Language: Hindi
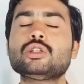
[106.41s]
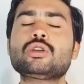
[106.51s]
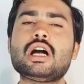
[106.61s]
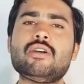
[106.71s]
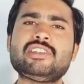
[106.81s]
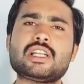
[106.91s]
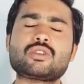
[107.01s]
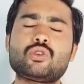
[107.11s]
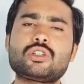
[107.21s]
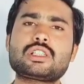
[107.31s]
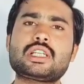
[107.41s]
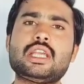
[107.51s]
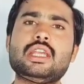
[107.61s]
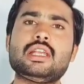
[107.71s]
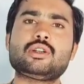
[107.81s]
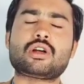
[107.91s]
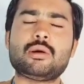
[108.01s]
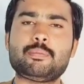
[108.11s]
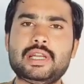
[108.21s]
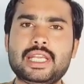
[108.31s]
तो काफी सारे स्टूडेंट्स की जो
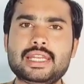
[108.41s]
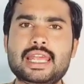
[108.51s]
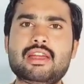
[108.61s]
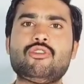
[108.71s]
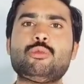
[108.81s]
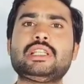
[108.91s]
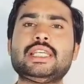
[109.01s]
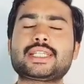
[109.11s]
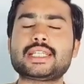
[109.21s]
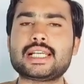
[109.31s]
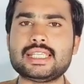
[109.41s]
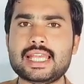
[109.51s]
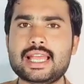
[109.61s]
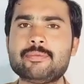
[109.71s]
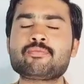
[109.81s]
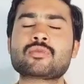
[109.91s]
कंप्लेन है वो भी देखी गई है